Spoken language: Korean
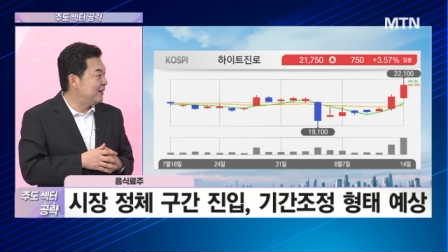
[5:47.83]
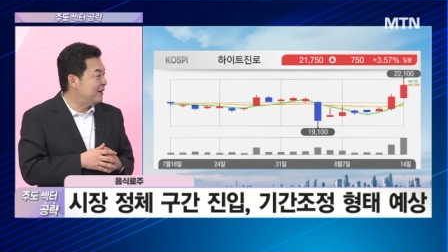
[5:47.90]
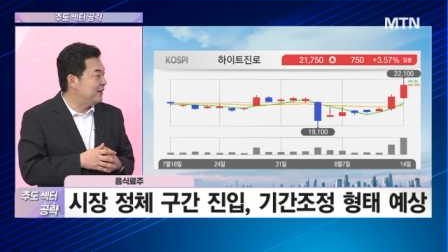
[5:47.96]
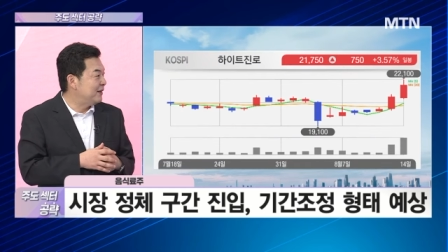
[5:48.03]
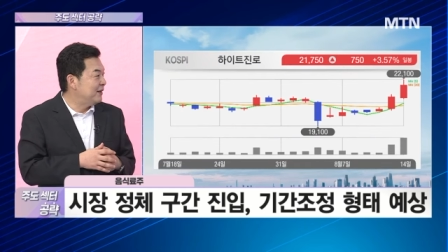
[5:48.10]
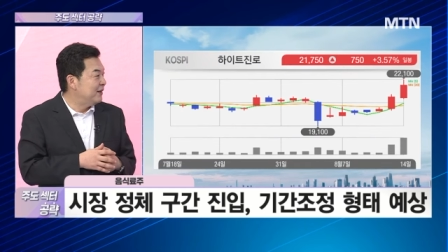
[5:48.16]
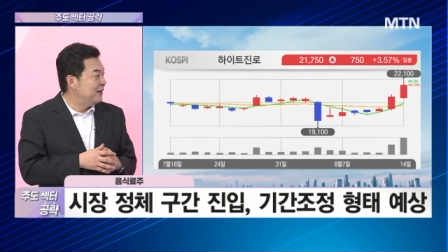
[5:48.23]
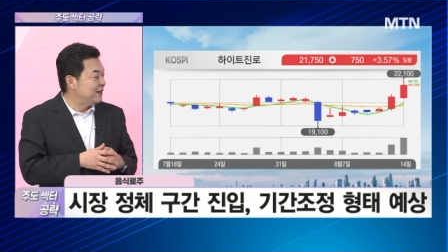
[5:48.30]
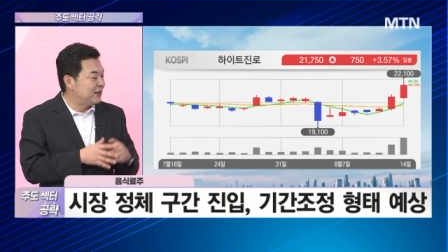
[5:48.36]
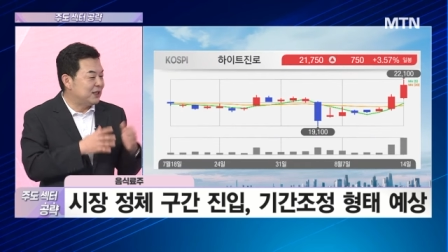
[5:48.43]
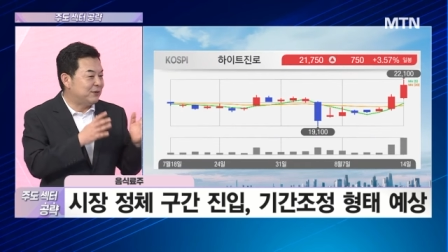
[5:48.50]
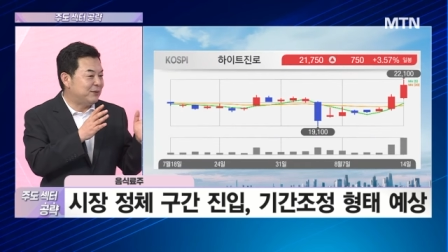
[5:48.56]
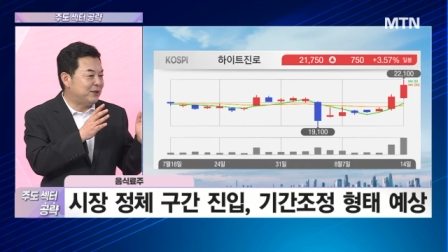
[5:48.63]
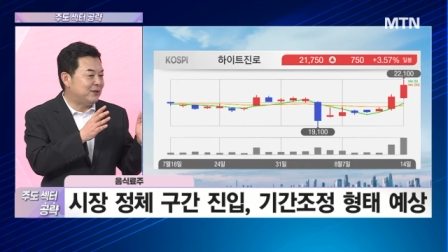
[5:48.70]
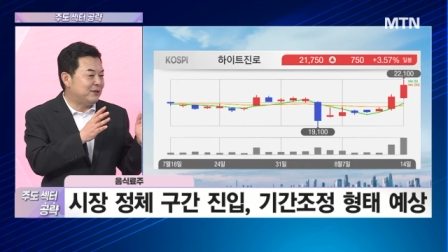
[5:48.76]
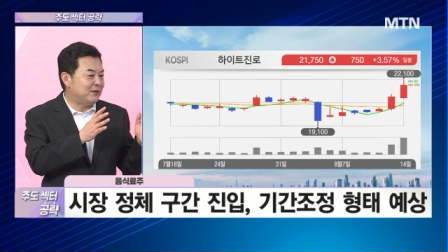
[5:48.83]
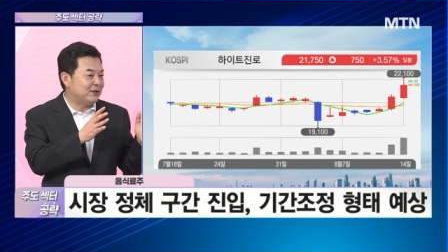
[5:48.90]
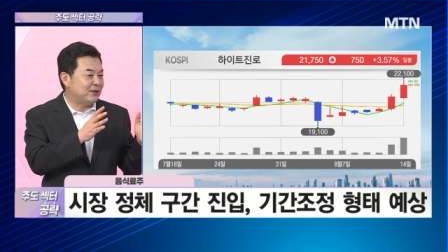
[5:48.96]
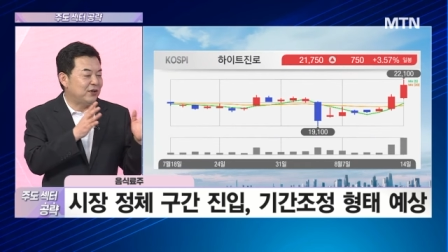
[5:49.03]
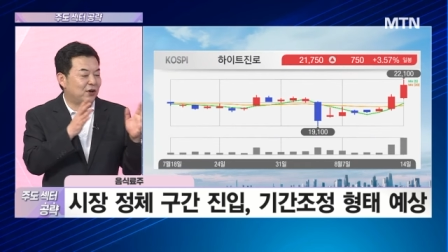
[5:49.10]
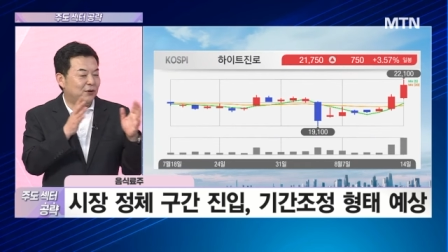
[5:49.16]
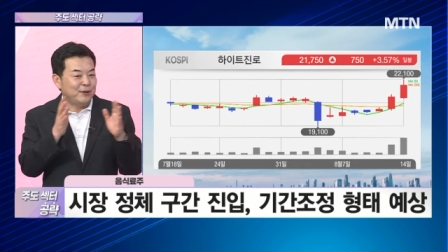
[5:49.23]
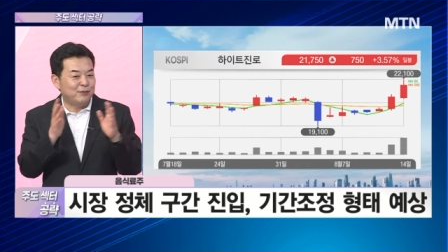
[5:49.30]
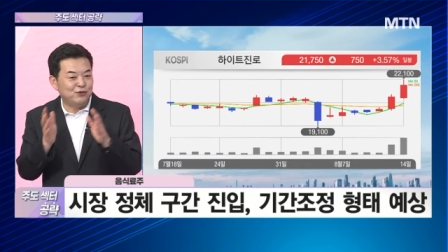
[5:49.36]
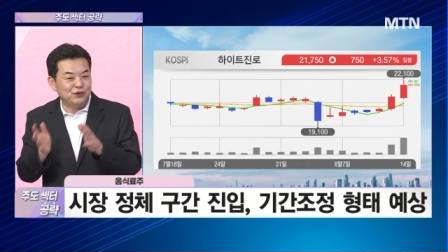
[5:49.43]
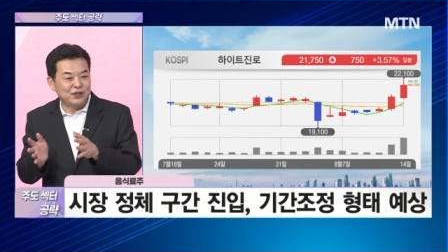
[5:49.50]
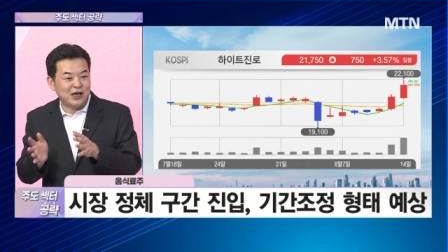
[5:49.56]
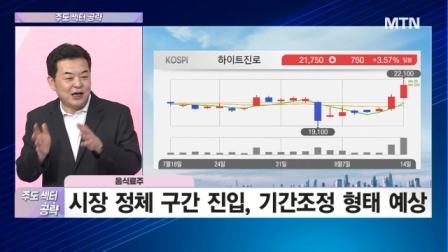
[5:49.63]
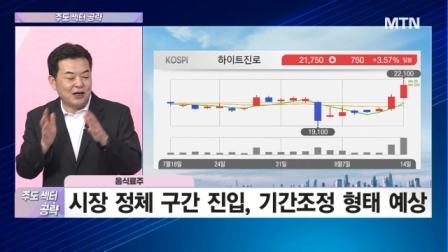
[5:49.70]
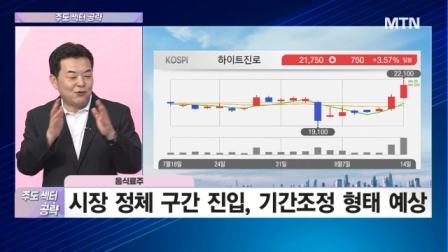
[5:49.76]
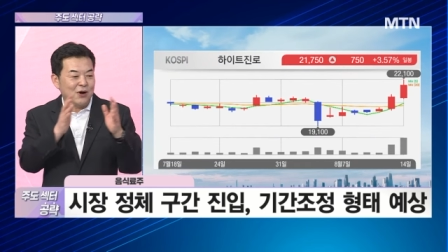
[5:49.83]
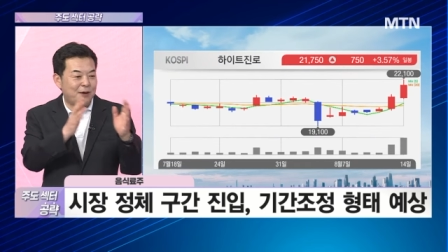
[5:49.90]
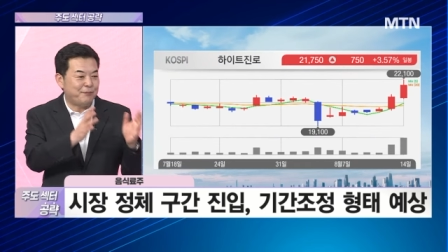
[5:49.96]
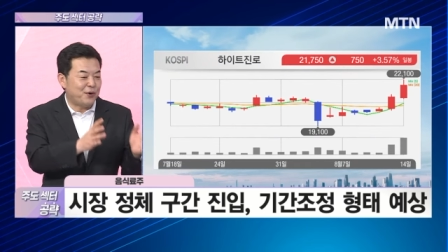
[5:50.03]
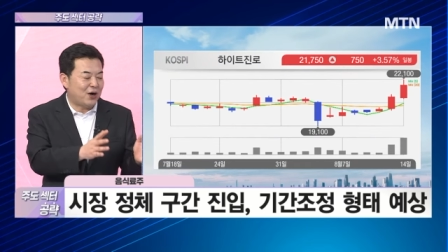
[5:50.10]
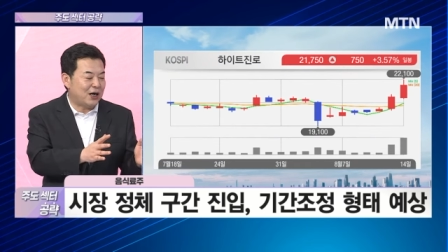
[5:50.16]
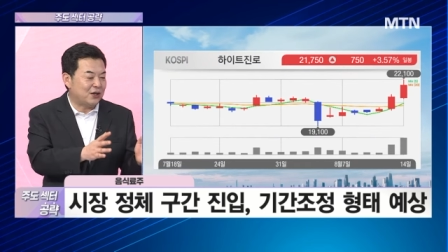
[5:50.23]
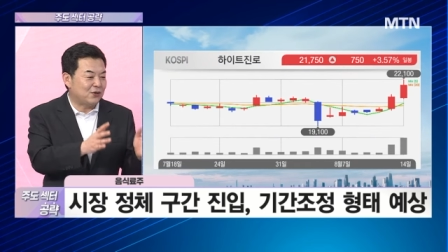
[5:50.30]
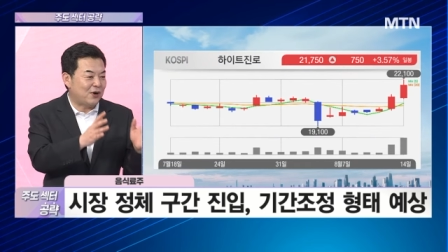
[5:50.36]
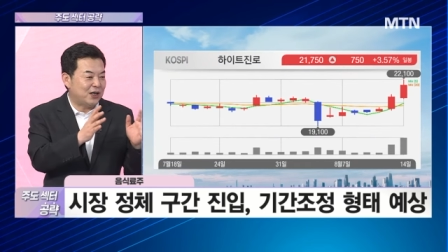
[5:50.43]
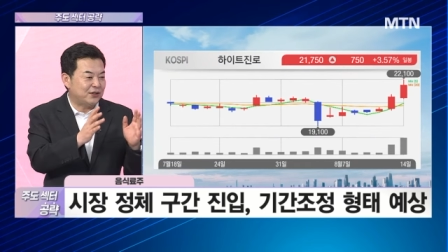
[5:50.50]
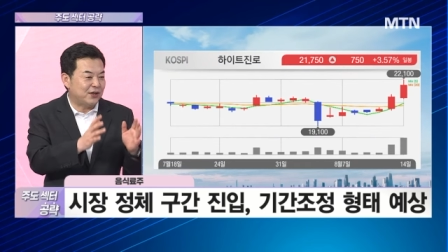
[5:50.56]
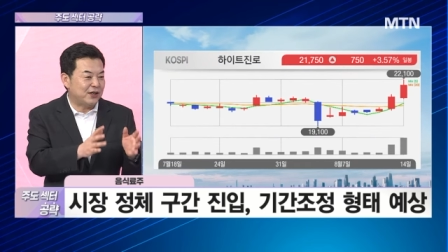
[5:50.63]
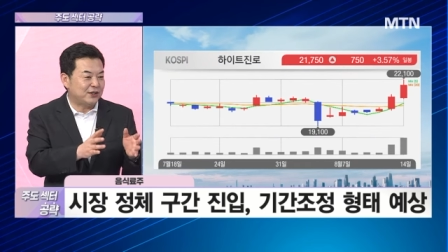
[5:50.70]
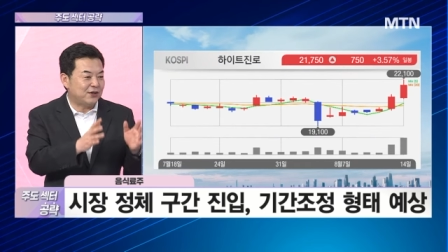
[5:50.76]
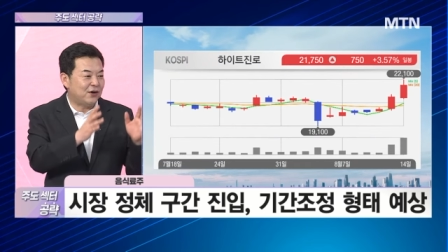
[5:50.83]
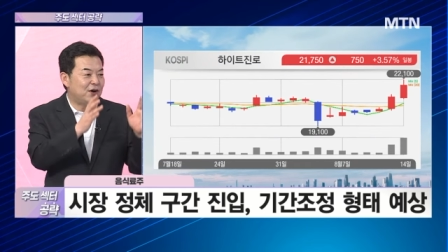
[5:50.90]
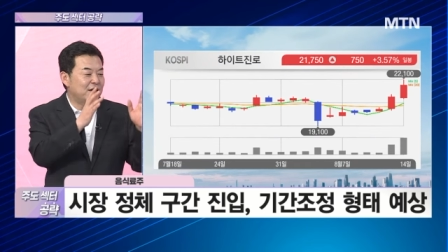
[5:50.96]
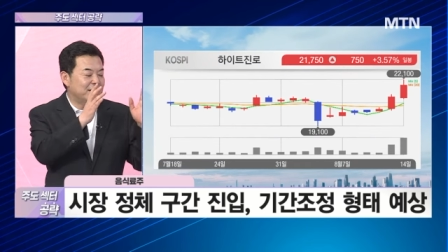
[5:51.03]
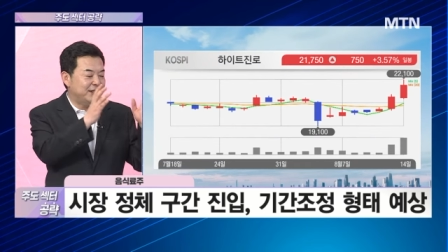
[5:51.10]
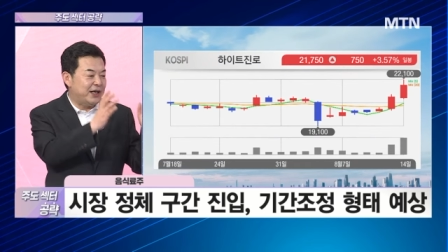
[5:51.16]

네. 지금은 기업이 분사하고 합병하는 과정에서